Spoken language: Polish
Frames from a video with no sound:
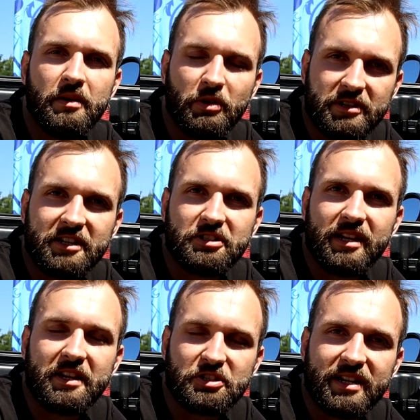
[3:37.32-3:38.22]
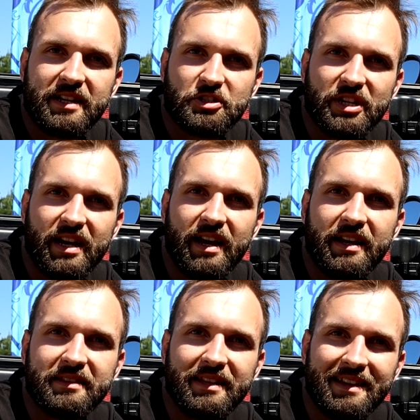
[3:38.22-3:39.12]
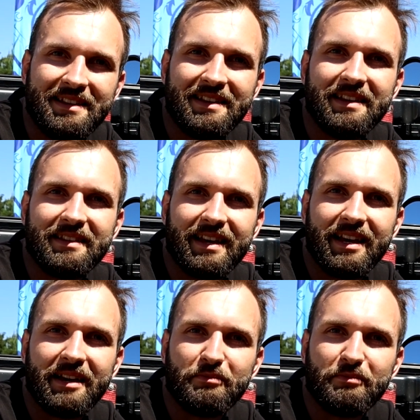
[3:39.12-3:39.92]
Podkreślę jeszcze raz, że techniki te